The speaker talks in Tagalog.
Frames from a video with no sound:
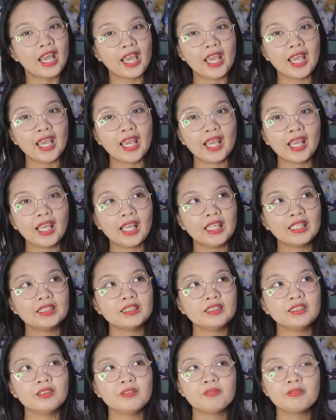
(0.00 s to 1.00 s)

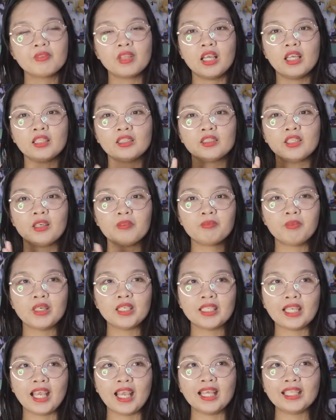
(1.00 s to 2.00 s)
And don't
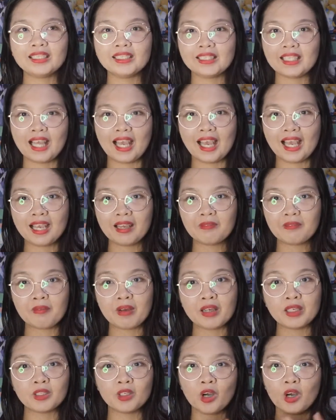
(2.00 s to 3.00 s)
forget na
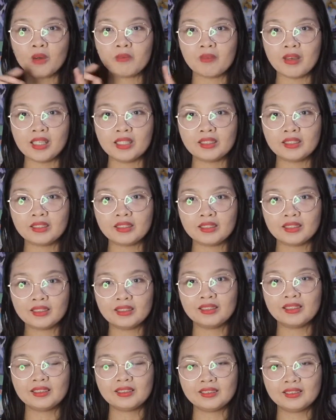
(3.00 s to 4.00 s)
mag-comment.
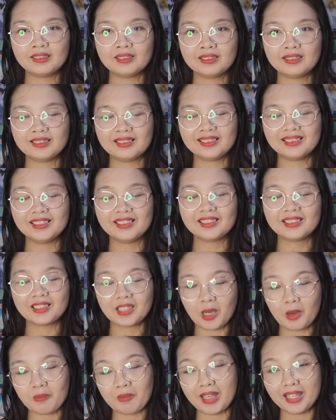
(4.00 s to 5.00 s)

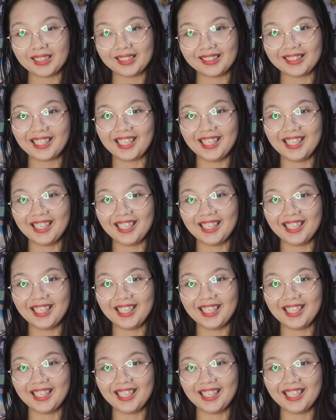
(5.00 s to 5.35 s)
Comment.